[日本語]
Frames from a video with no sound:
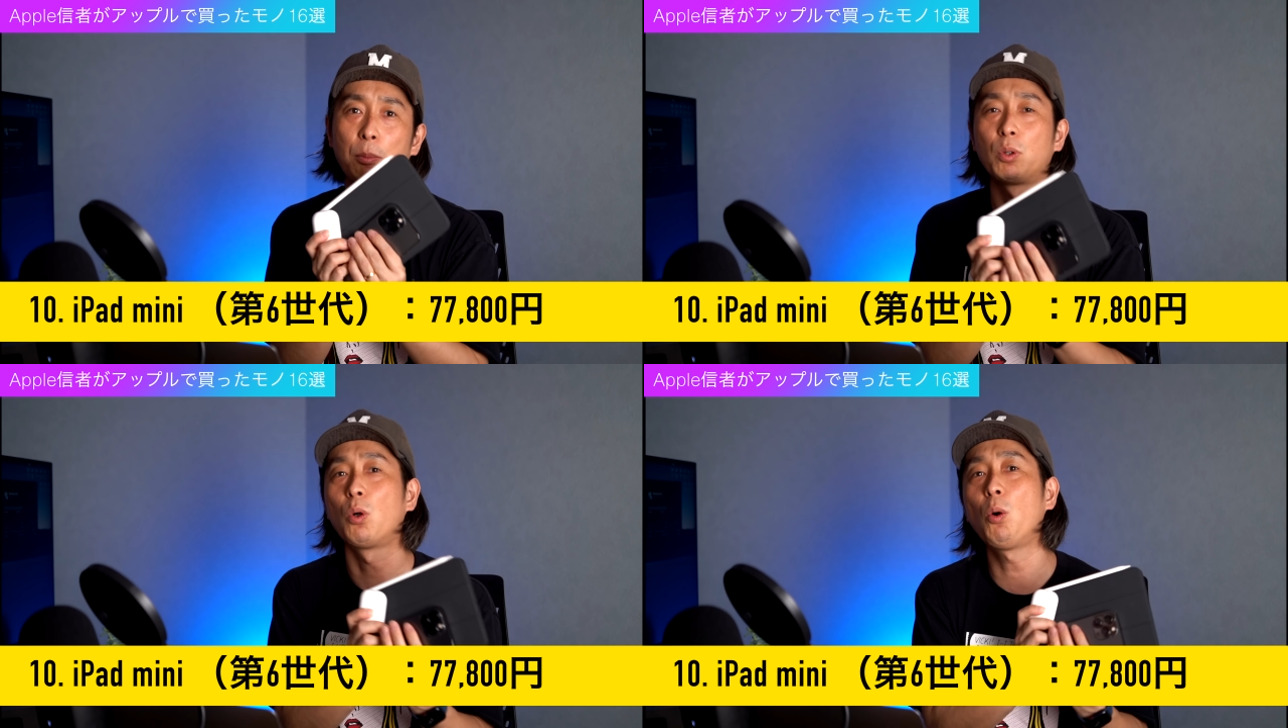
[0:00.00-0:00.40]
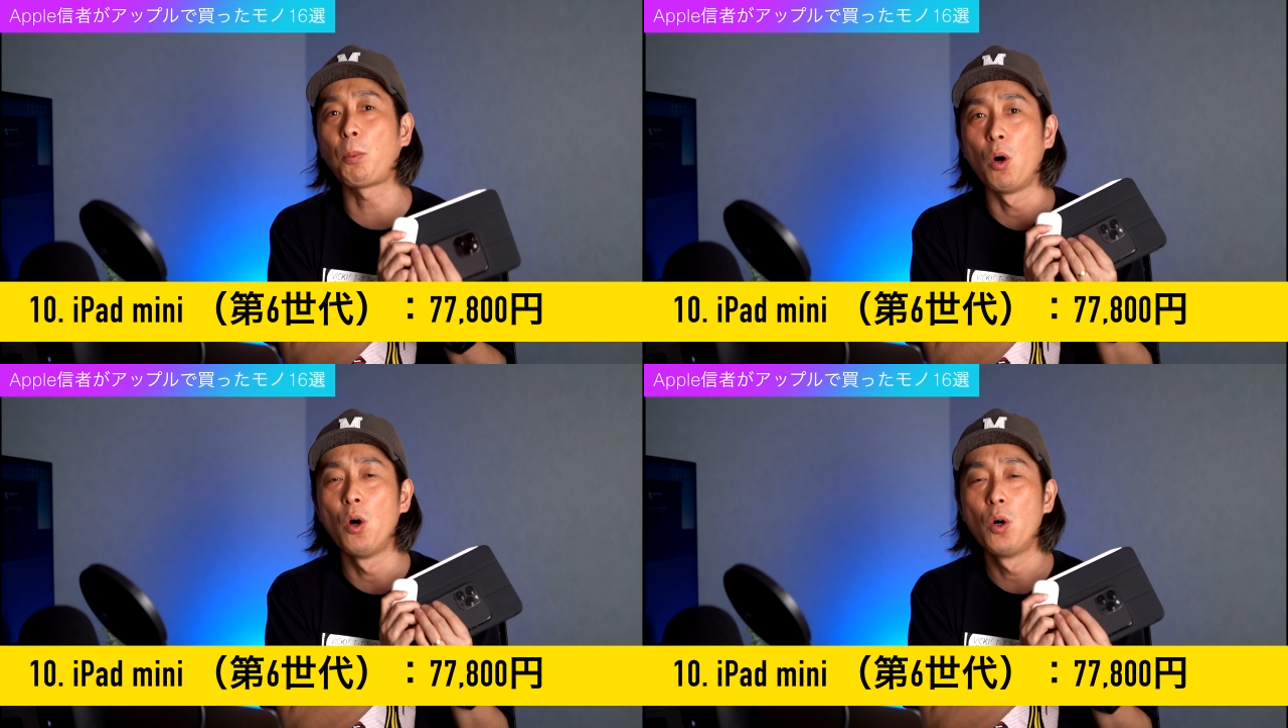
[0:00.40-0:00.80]
もうほ
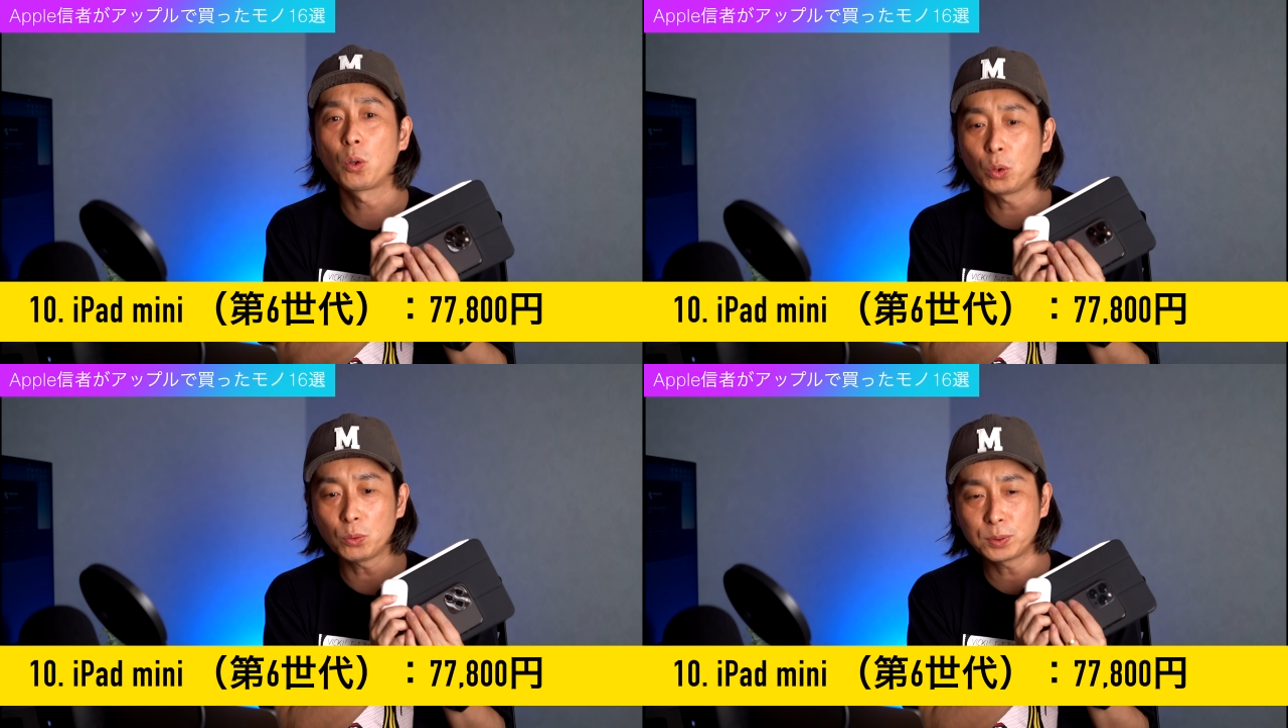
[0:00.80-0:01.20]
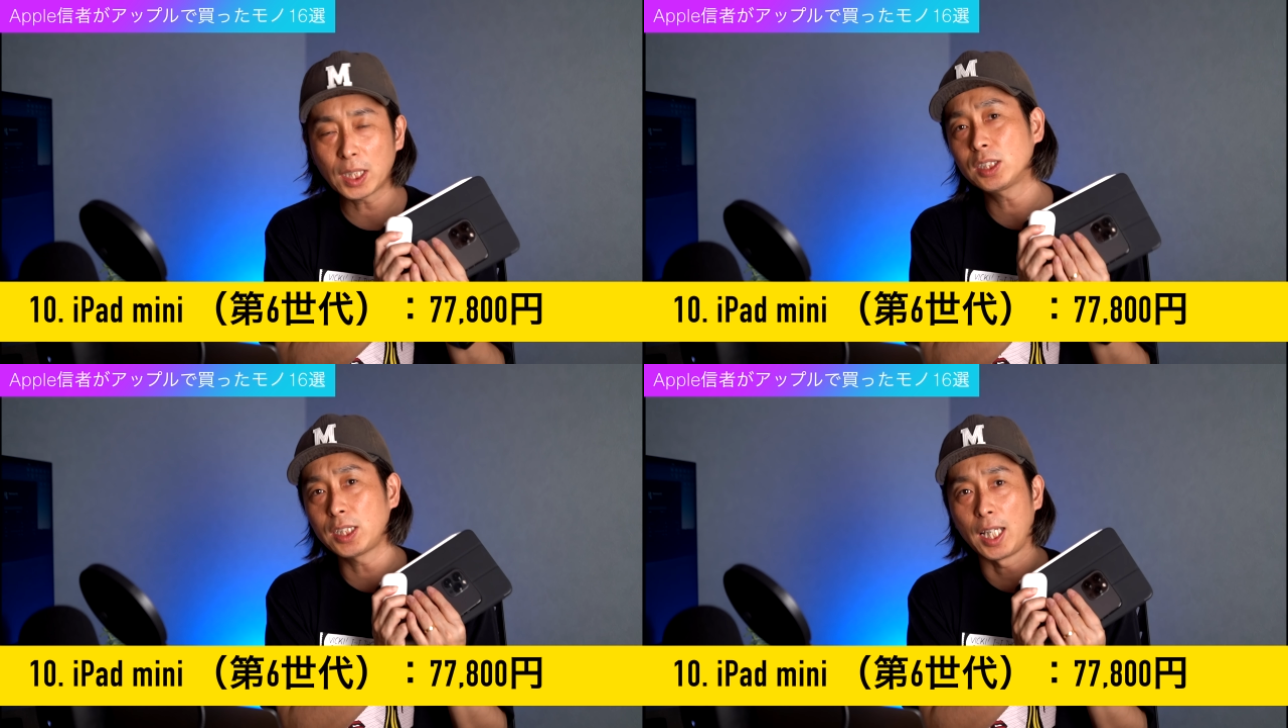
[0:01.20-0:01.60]
ぼこの
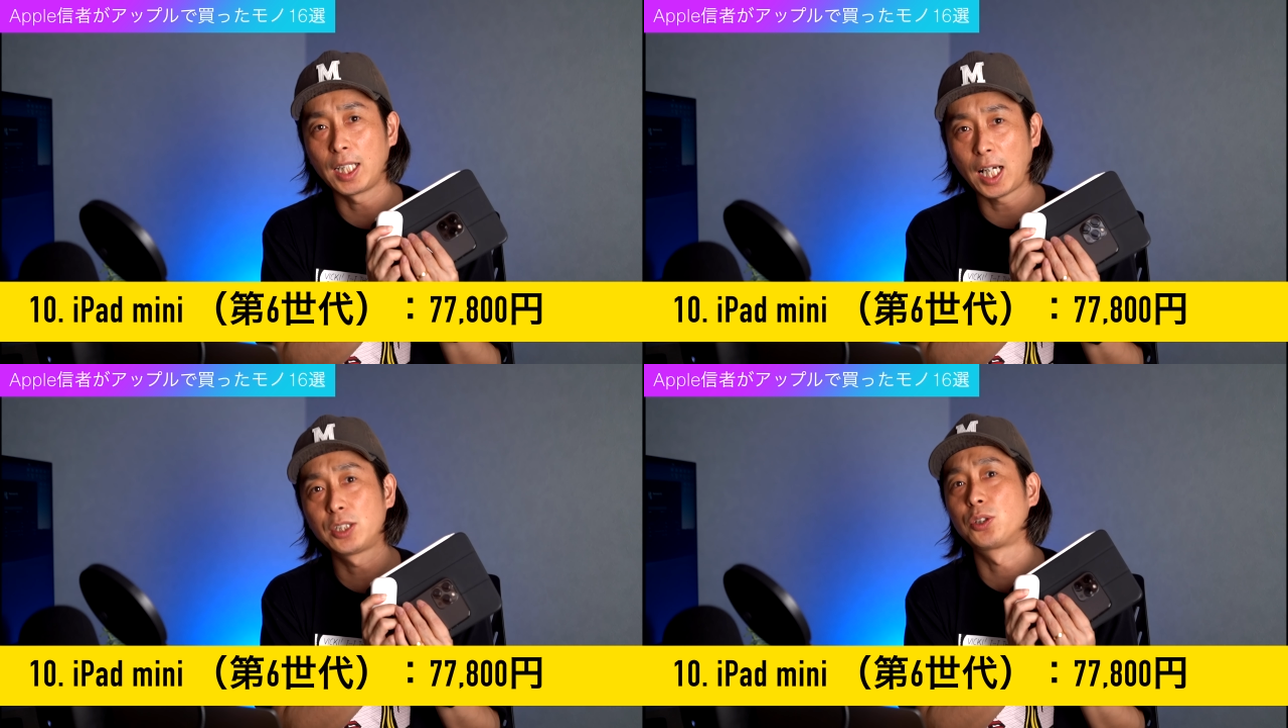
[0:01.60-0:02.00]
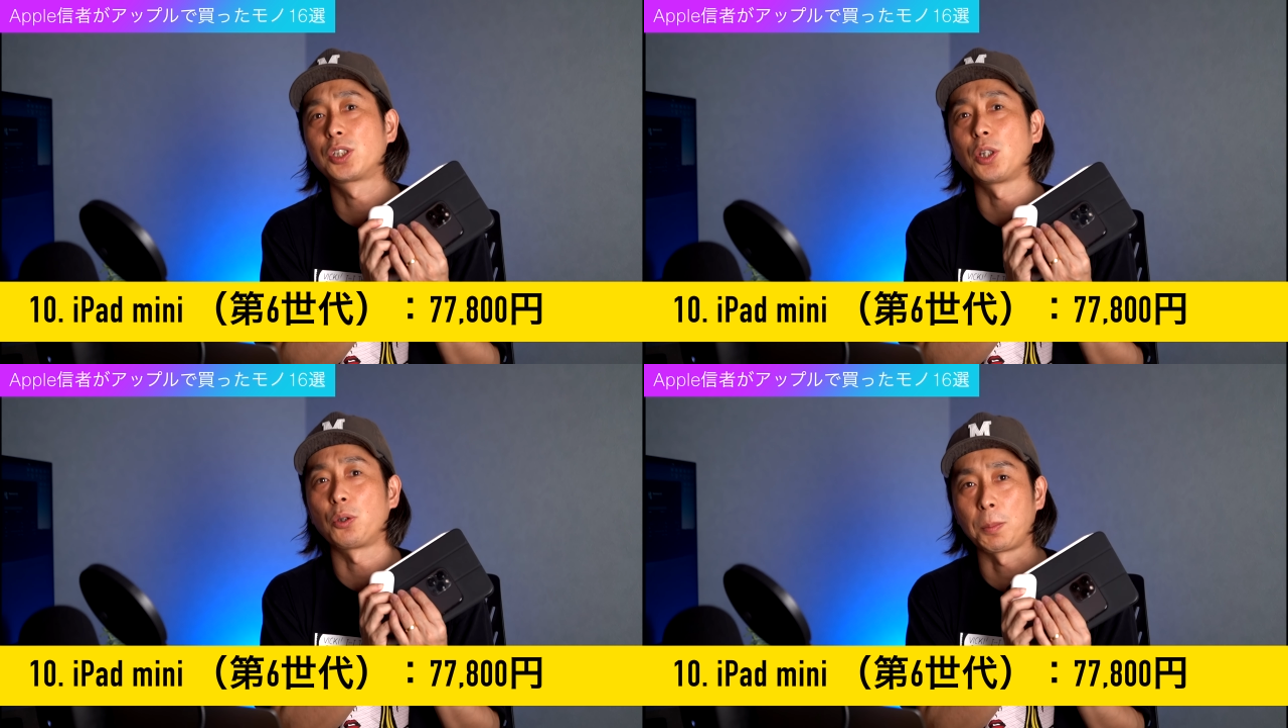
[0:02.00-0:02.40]
2つで外出し
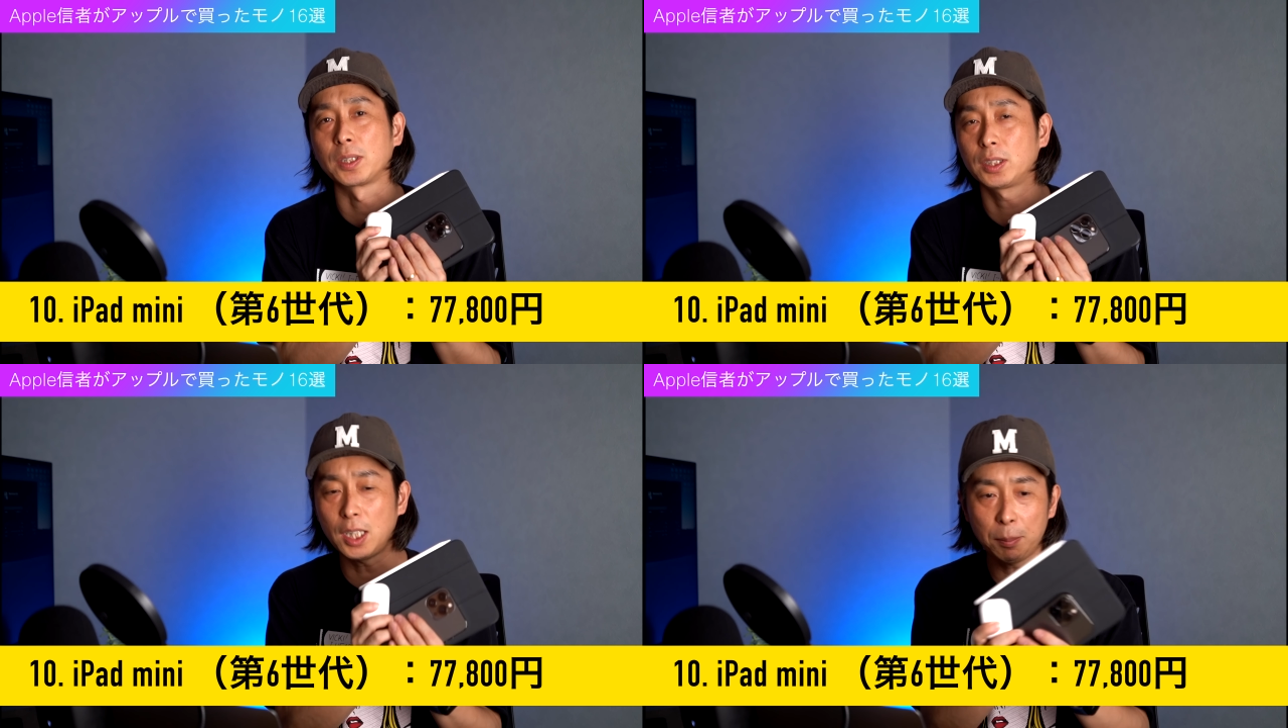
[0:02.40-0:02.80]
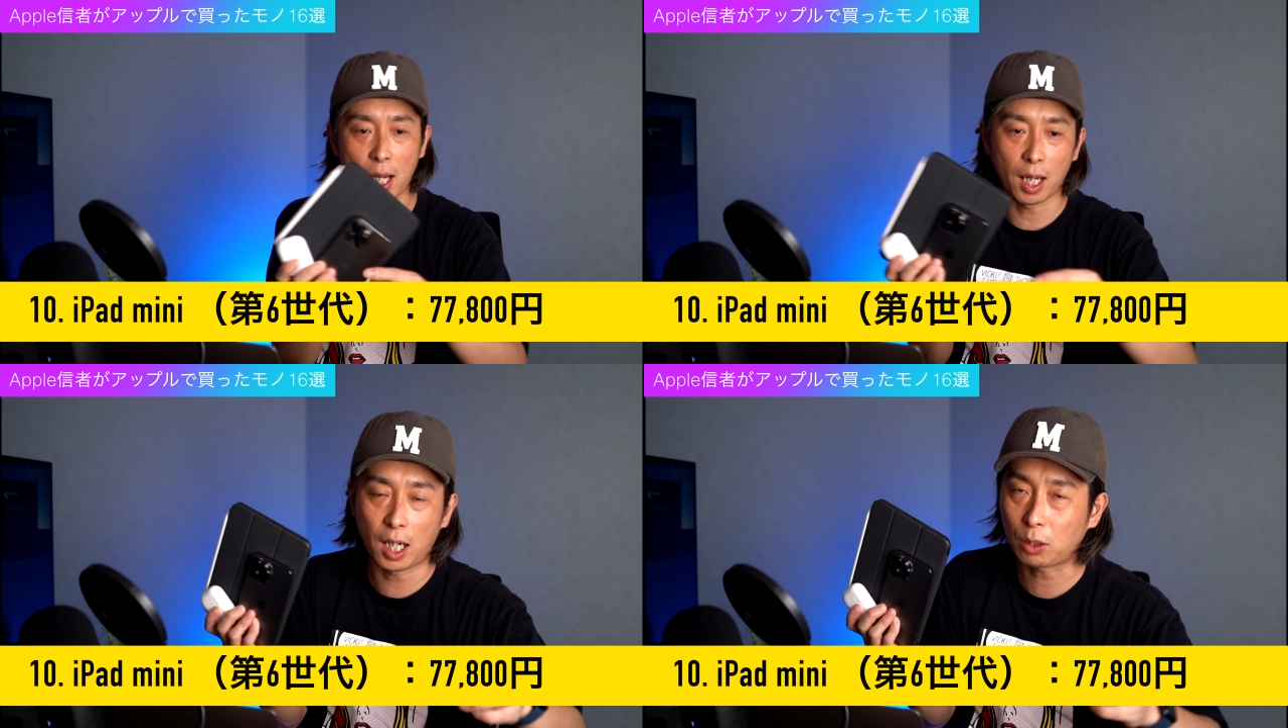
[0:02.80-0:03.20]
ております。で、
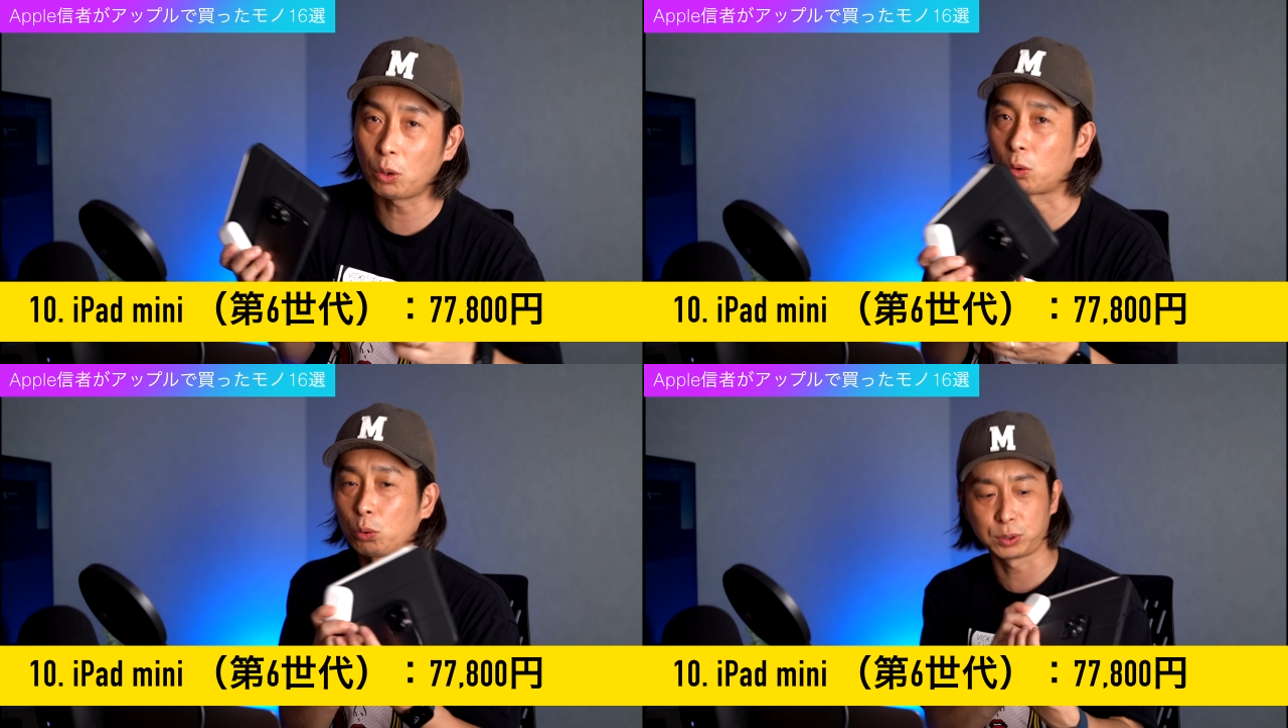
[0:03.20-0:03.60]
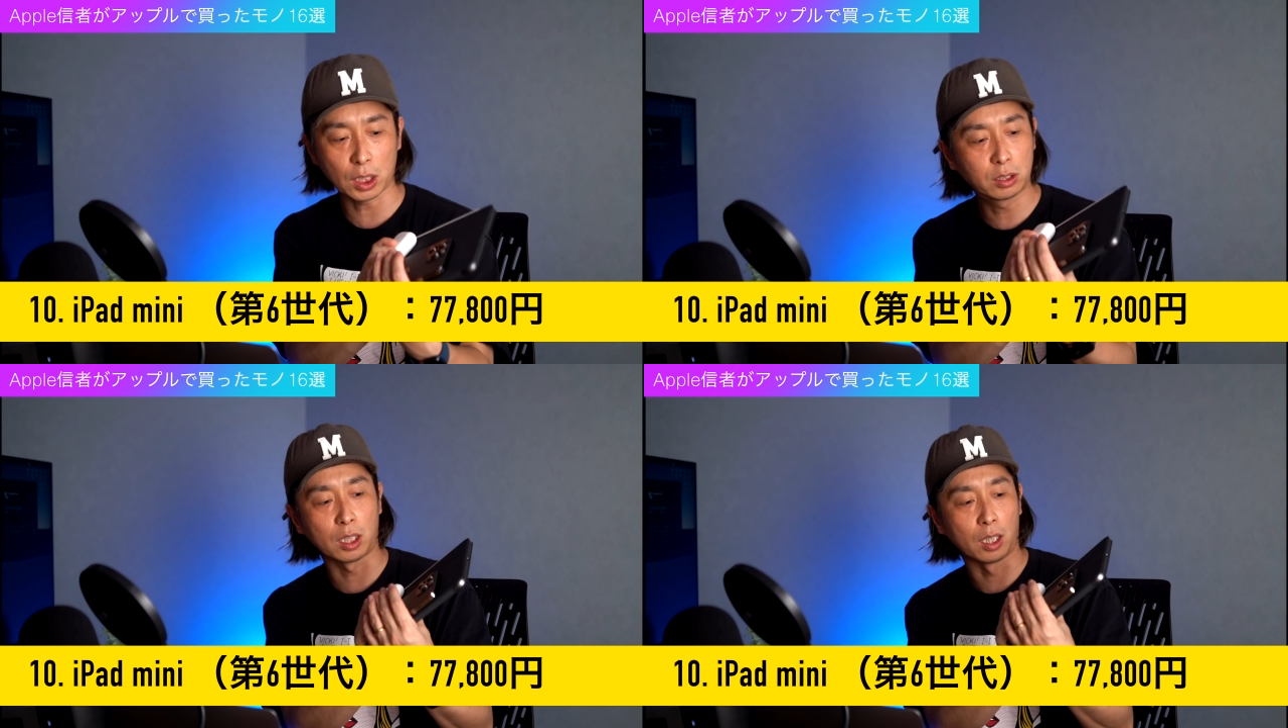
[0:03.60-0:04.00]
まあ、あ、ここの2
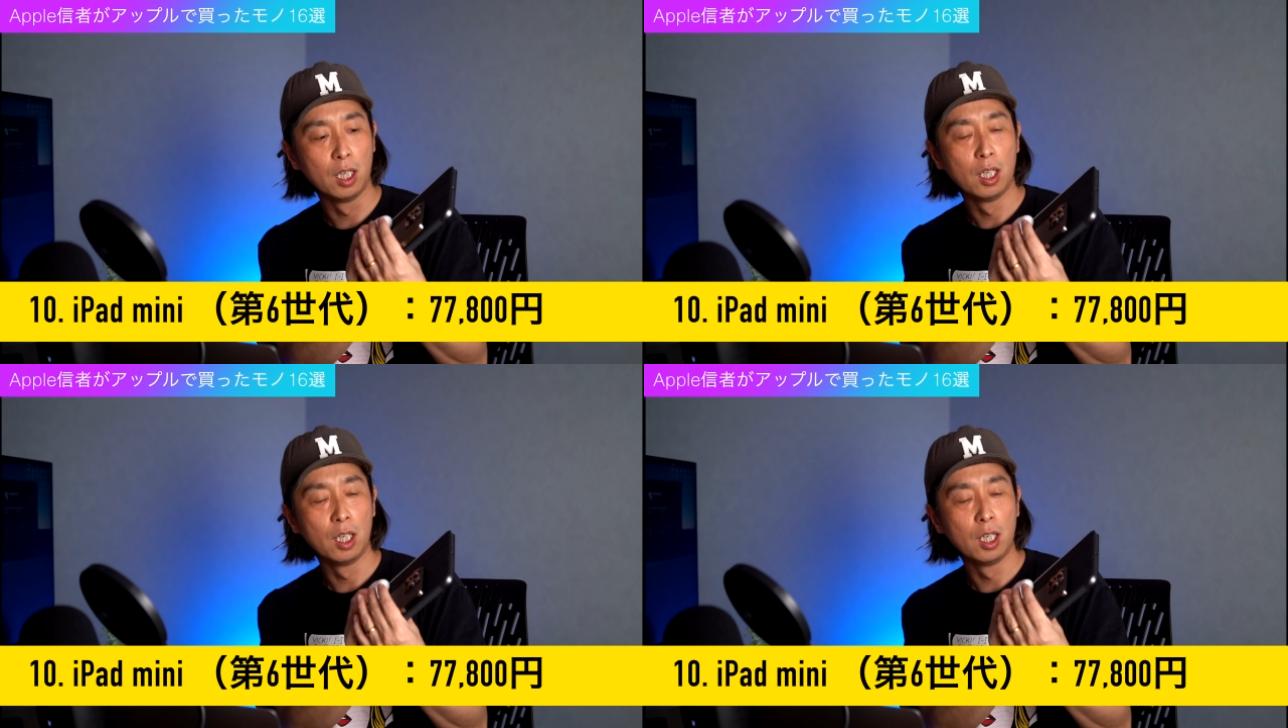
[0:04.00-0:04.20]
つじゃない。